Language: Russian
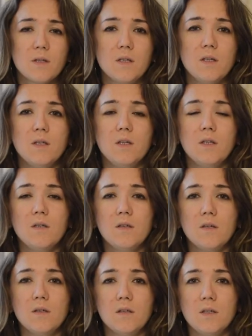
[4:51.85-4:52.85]

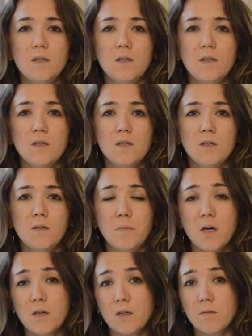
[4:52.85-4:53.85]
и, и
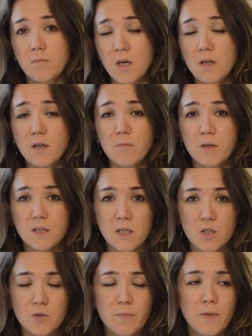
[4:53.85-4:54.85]
мягкий, мягкий
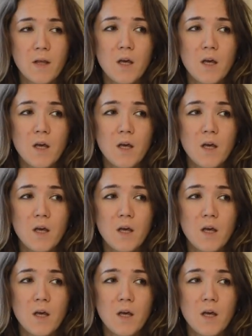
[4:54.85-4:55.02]
массаж.